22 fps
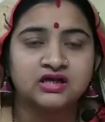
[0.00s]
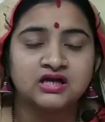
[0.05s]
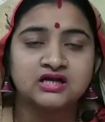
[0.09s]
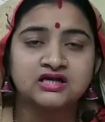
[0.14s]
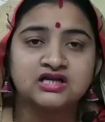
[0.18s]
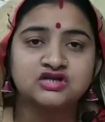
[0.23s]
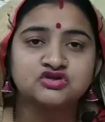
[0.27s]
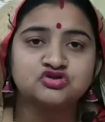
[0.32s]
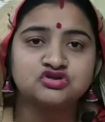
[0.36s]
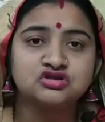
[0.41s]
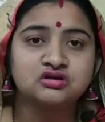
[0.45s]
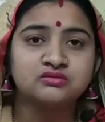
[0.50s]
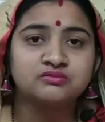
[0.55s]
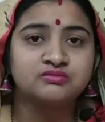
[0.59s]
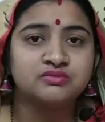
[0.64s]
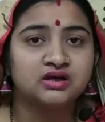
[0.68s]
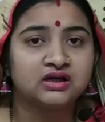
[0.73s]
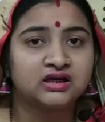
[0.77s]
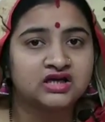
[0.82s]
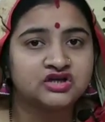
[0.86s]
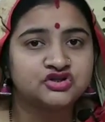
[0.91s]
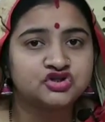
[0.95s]
এটা যদি
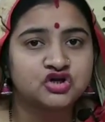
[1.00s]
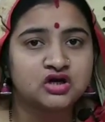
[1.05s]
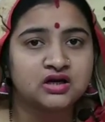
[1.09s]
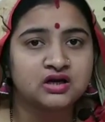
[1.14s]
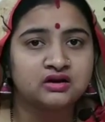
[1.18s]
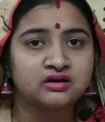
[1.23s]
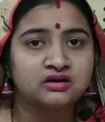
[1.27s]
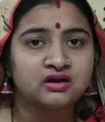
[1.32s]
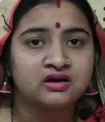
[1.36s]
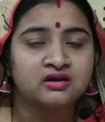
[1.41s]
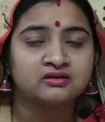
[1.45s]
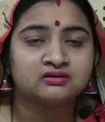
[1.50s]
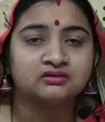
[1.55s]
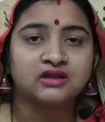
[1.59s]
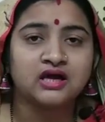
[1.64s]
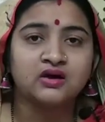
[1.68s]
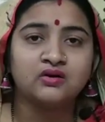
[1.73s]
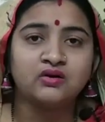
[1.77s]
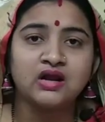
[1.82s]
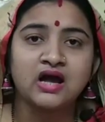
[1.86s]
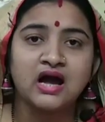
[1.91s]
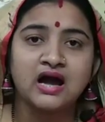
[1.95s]
মেনে চলেন
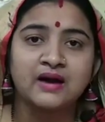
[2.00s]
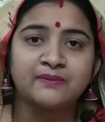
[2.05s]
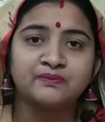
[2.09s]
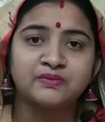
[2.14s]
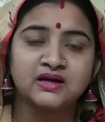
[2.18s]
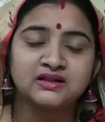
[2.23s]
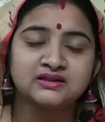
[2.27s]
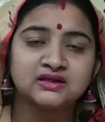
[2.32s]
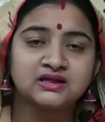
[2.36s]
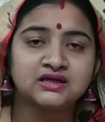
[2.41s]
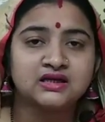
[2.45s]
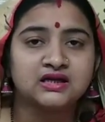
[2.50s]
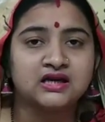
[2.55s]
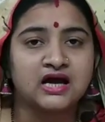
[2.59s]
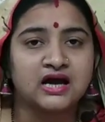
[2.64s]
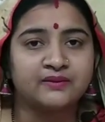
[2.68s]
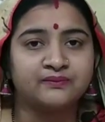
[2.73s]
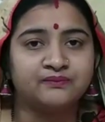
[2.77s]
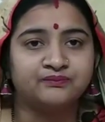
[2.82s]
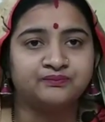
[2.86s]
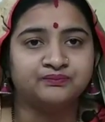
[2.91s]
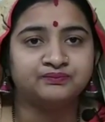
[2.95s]
তাহলে আপনাদেরই
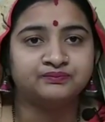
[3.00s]
লাভ